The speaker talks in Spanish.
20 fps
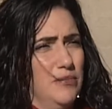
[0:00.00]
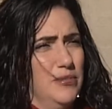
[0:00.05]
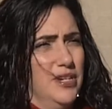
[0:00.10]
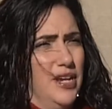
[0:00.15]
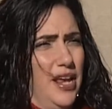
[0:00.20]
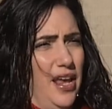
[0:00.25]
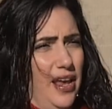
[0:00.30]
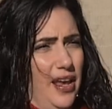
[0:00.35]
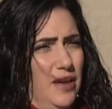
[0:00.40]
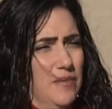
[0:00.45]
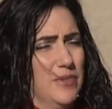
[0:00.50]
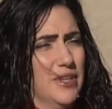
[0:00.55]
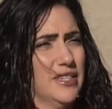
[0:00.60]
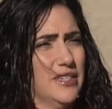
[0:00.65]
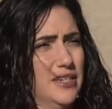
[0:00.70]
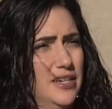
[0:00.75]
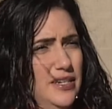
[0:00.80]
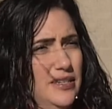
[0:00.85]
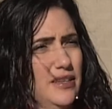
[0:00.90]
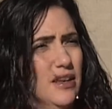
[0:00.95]
El martes, dos
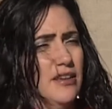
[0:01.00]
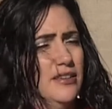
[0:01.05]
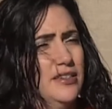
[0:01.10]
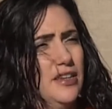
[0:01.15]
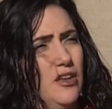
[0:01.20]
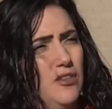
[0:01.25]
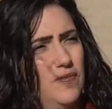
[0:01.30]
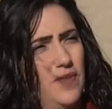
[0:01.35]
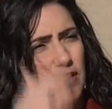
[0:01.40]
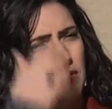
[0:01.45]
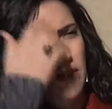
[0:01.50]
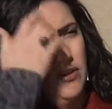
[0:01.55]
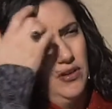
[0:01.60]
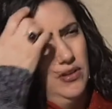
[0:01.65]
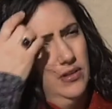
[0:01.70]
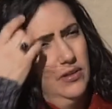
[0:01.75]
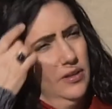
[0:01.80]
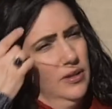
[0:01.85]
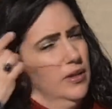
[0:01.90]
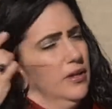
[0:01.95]
sospechosos robaron un
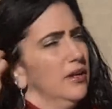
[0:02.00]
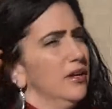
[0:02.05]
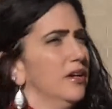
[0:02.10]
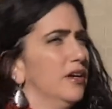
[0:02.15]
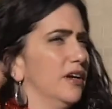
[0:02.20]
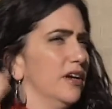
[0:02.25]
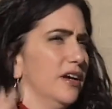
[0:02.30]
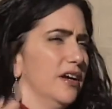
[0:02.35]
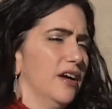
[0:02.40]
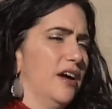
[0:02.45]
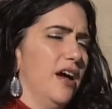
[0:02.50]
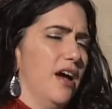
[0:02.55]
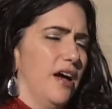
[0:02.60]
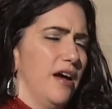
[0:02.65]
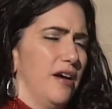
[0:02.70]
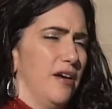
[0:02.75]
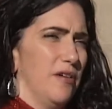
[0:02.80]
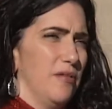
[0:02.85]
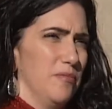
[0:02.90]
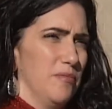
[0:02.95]
negocio al sur de la
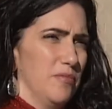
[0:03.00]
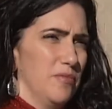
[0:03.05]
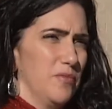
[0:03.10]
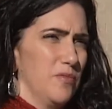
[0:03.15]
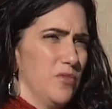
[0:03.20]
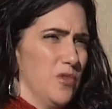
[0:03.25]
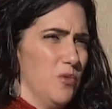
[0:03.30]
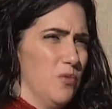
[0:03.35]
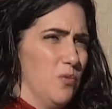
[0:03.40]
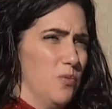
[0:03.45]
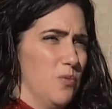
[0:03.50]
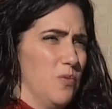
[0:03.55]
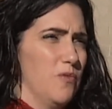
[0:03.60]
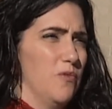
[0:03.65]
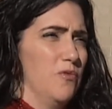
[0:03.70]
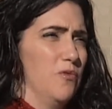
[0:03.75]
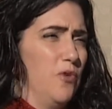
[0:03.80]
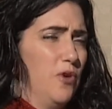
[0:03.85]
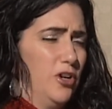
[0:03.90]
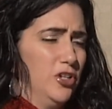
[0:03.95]
Federal. Desafortunadamente,
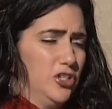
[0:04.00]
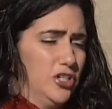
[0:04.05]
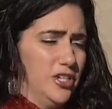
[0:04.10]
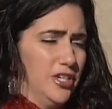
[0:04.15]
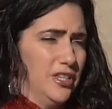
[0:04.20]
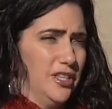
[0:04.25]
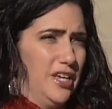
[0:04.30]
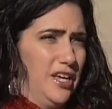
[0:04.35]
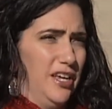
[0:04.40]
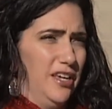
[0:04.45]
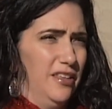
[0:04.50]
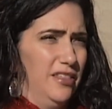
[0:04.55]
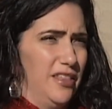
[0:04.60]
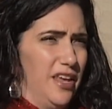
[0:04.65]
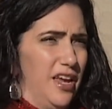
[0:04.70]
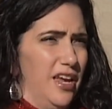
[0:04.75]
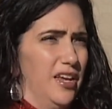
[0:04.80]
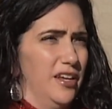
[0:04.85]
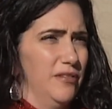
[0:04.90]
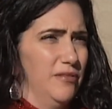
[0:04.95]
se detuvieron en otro
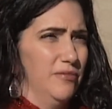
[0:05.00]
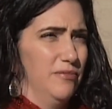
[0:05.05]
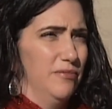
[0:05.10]
negocio